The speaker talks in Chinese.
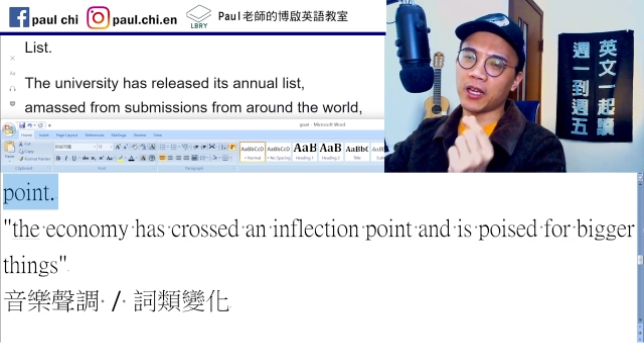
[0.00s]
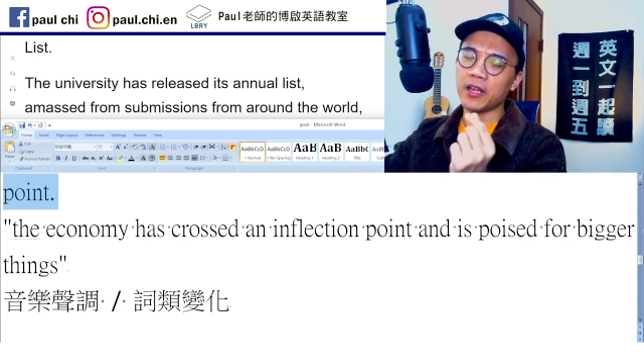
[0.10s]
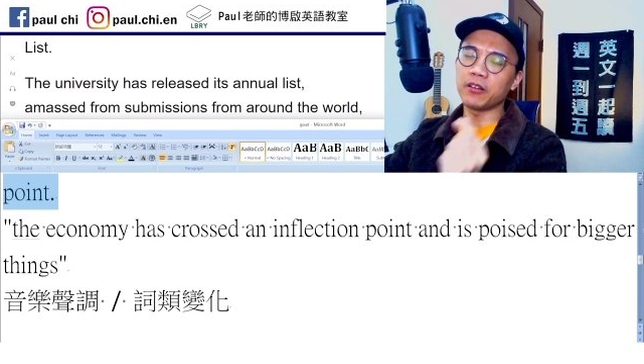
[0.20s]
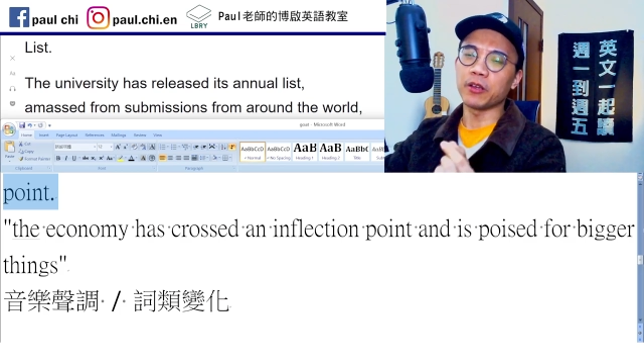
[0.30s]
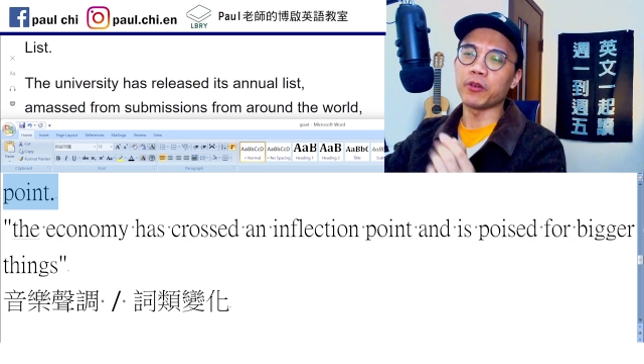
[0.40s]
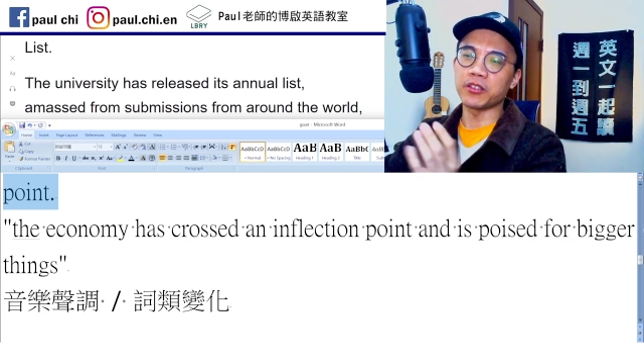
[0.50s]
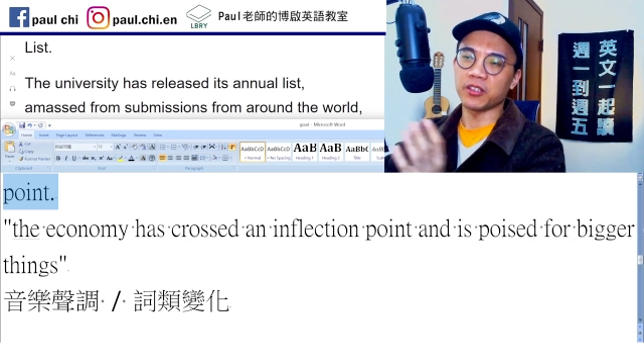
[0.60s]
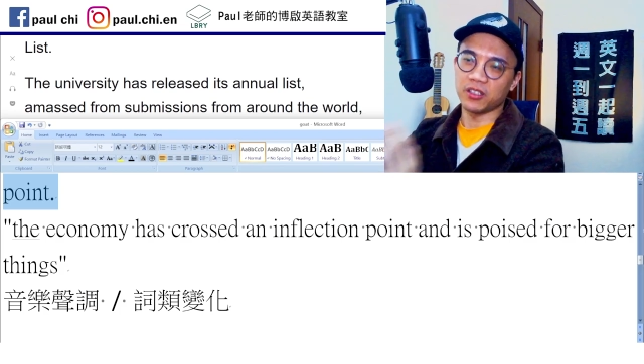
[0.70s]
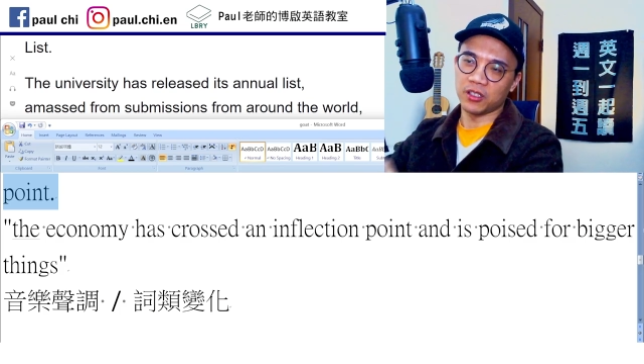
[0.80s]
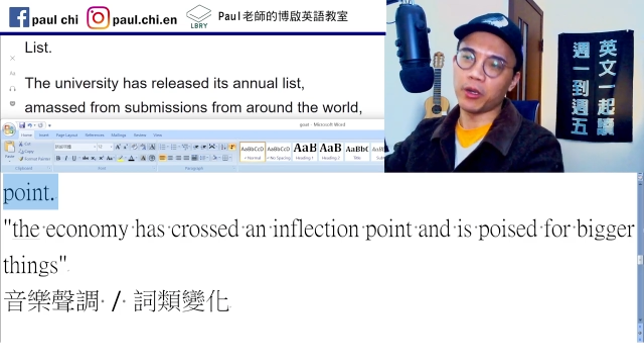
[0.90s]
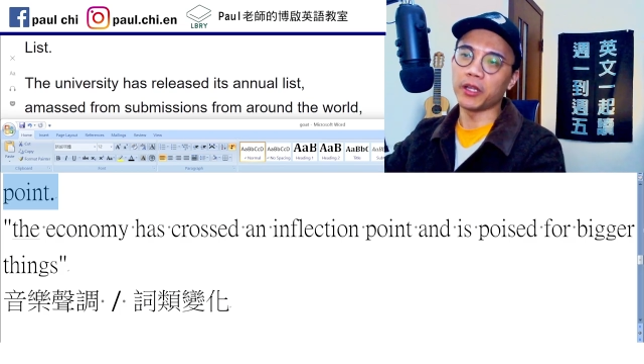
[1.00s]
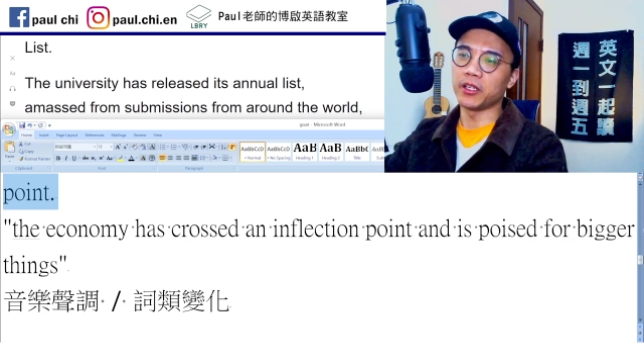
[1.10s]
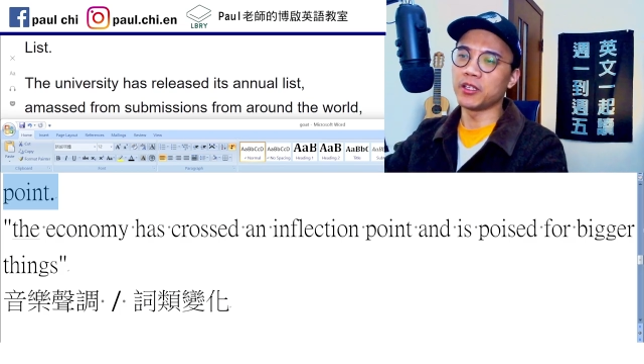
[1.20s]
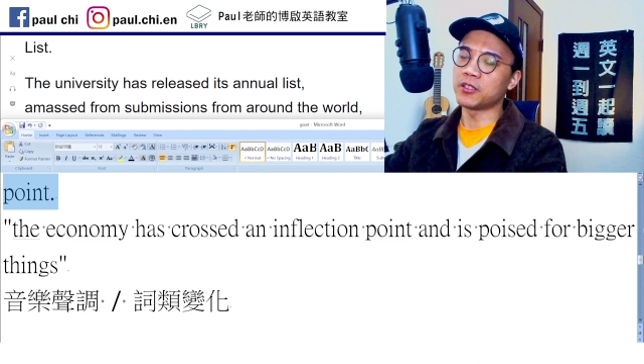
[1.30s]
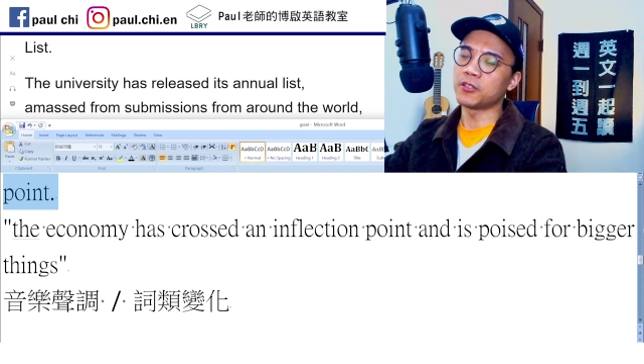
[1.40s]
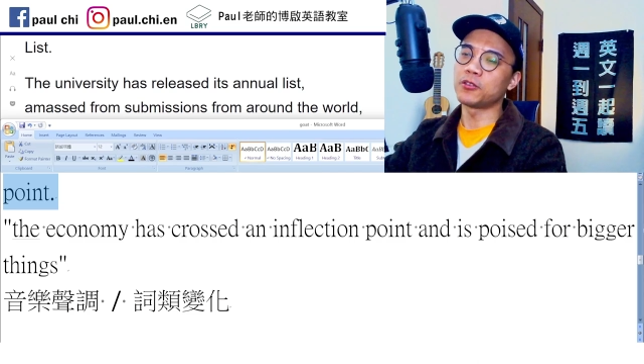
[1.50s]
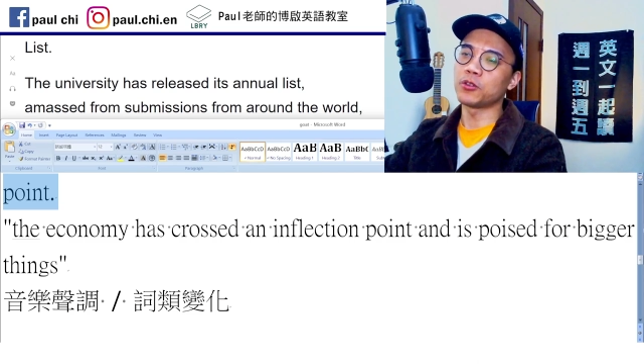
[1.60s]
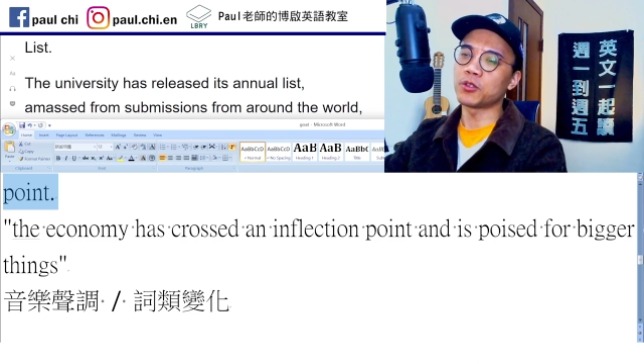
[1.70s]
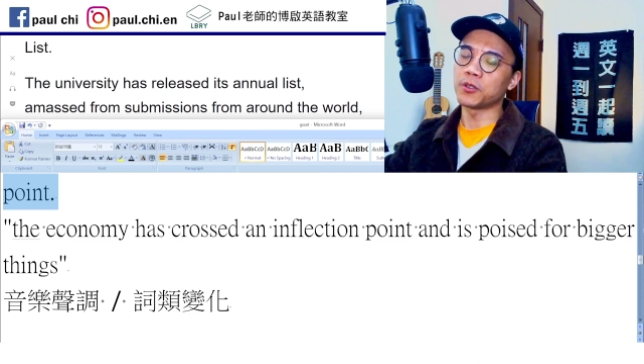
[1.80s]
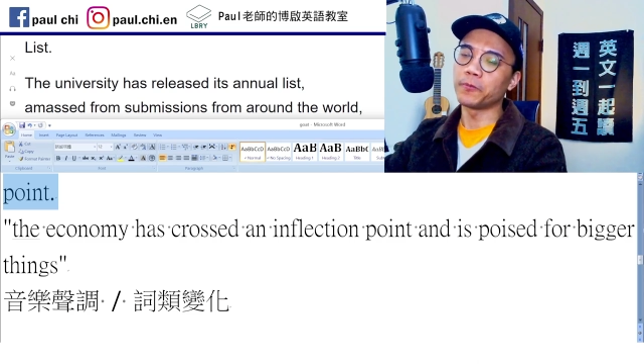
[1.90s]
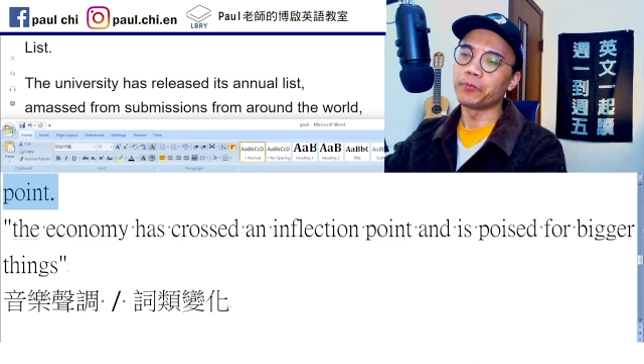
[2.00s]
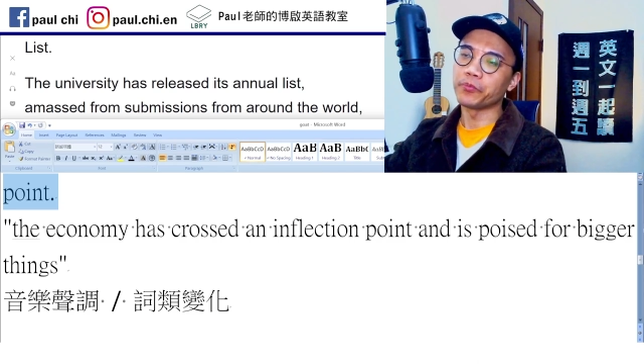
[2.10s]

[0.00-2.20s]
它还有另外一些额外的意思，就是